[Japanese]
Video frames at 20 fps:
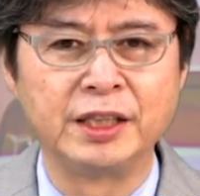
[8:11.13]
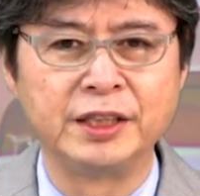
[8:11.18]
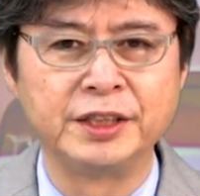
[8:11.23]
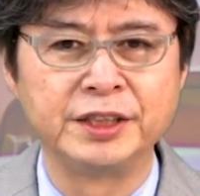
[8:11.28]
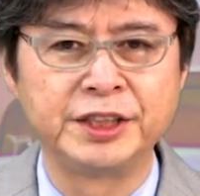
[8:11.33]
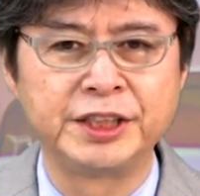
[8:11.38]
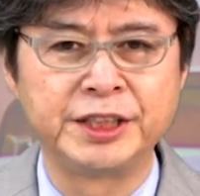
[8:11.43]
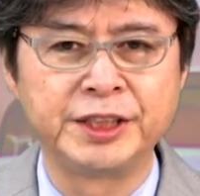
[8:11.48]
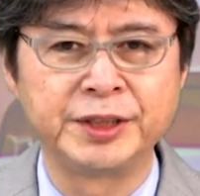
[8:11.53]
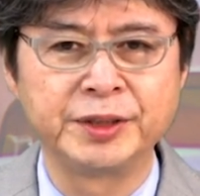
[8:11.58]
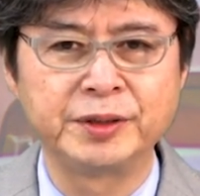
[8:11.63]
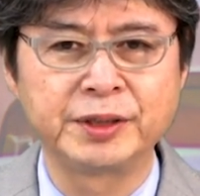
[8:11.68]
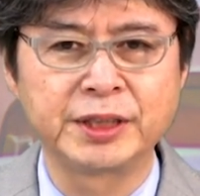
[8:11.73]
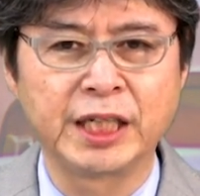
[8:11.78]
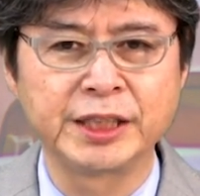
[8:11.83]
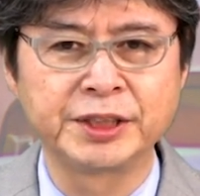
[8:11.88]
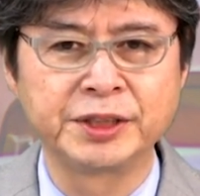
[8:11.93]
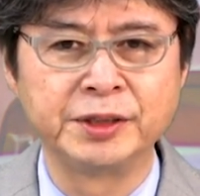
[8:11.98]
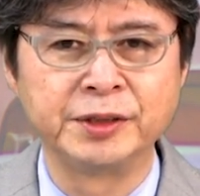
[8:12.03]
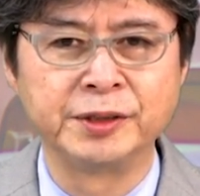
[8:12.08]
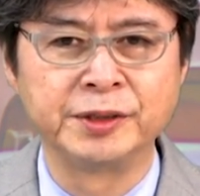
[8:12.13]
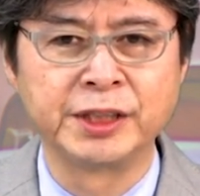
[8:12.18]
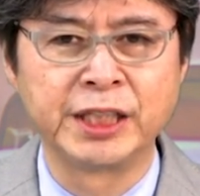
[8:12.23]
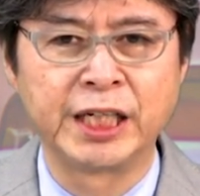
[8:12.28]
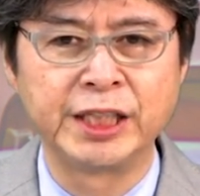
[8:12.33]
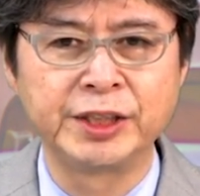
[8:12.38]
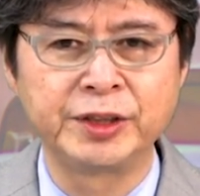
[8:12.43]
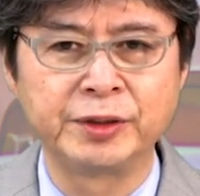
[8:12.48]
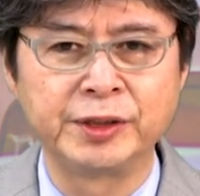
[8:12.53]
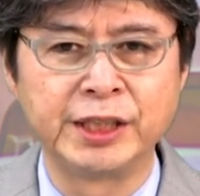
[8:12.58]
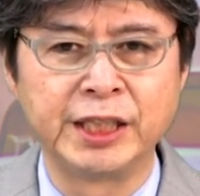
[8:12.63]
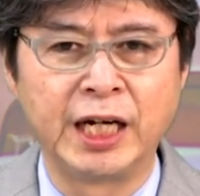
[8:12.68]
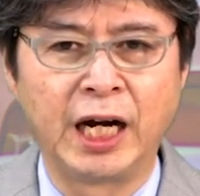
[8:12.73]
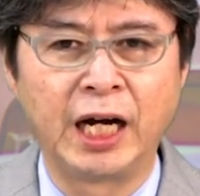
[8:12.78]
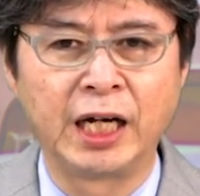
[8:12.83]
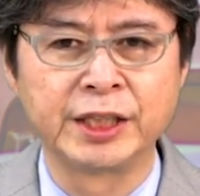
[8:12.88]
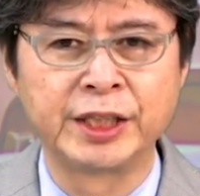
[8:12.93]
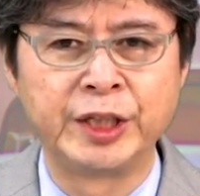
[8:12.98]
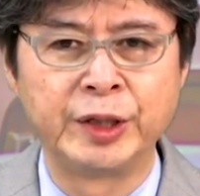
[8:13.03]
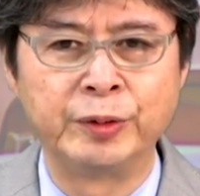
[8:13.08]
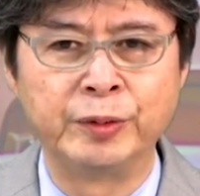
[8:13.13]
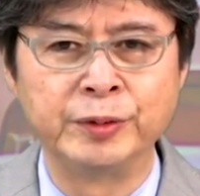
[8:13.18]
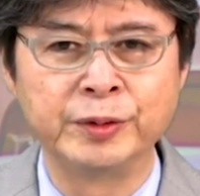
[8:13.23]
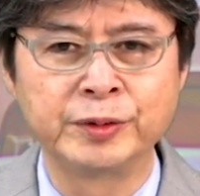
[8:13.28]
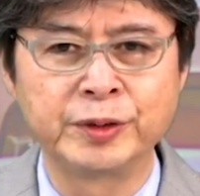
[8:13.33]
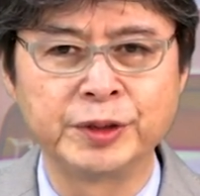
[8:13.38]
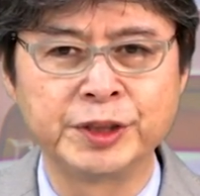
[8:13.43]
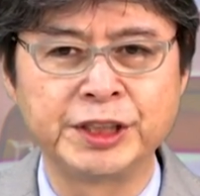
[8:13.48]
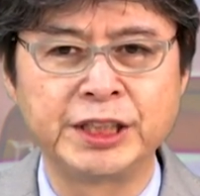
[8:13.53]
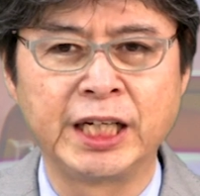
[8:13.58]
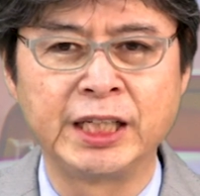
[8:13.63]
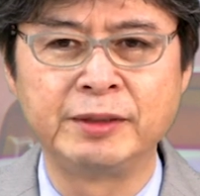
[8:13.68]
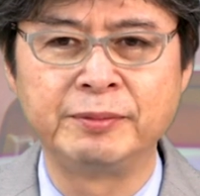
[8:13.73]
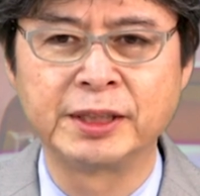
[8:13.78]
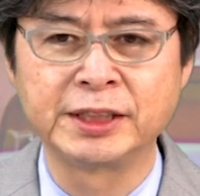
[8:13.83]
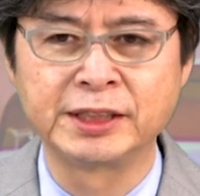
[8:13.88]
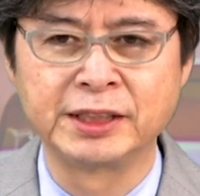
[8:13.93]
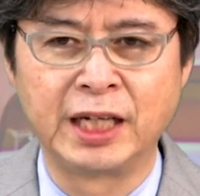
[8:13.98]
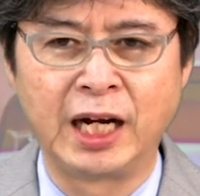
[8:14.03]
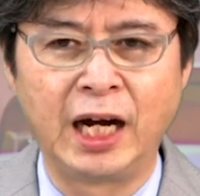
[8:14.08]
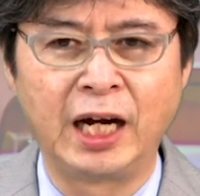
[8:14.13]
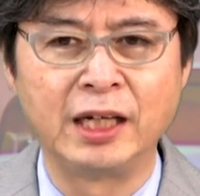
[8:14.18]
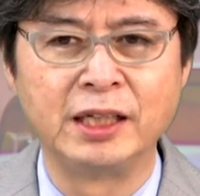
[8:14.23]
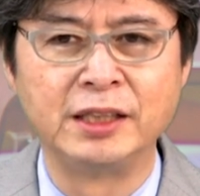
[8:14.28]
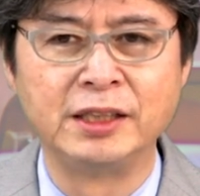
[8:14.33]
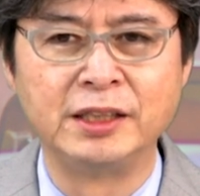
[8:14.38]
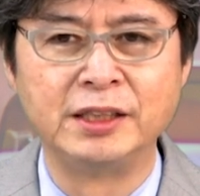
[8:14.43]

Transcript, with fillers: 市場活動のやり取りが基本としてありますが